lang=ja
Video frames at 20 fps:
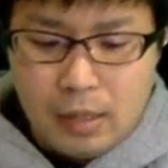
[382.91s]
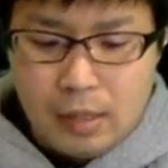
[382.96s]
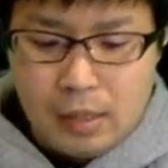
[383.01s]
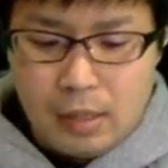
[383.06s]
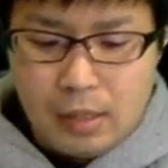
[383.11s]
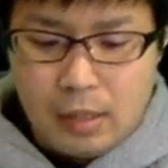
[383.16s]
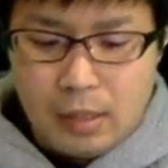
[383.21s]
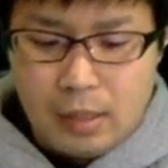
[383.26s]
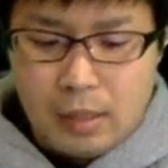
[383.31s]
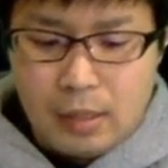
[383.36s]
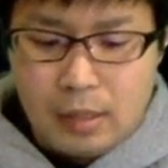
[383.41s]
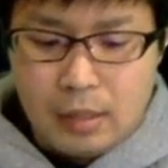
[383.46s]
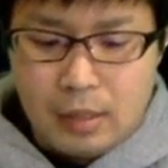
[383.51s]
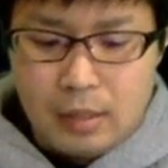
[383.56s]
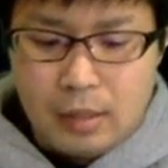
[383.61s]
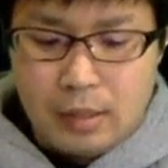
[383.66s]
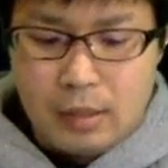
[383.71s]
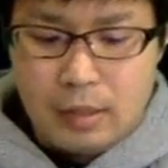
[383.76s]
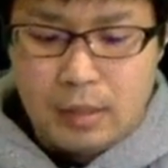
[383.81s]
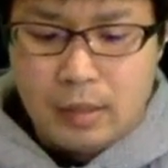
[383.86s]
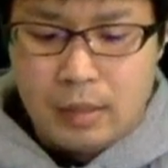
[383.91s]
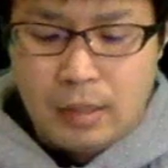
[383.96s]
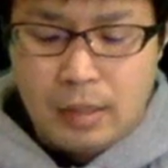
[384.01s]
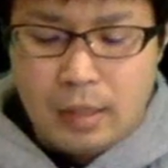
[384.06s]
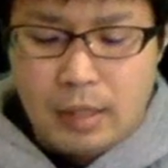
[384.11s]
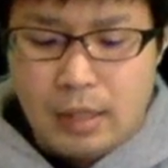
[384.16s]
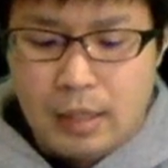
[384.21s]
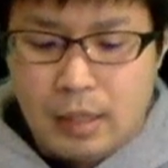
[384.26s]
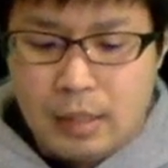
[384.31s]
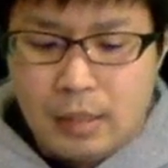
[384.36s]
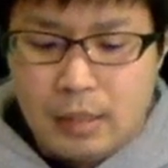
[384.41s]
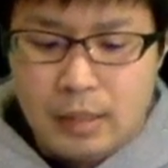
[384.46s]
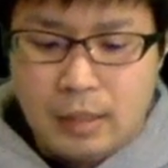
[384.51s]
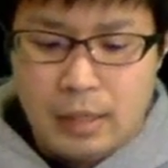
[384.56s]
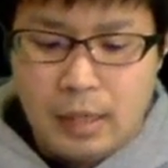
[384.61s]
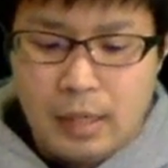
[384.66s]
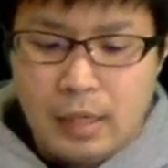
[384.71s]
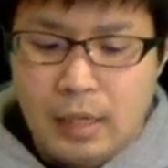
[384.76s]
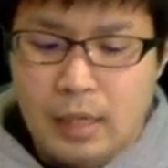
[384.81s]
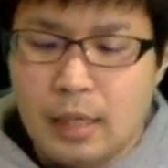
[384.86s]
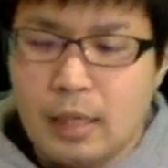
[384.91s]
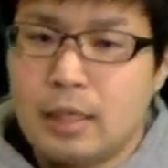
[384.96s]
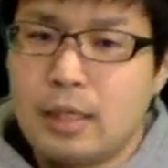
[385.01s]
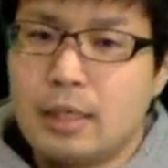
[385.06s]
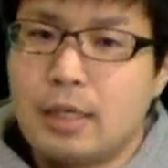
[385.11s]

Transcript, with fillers: えー、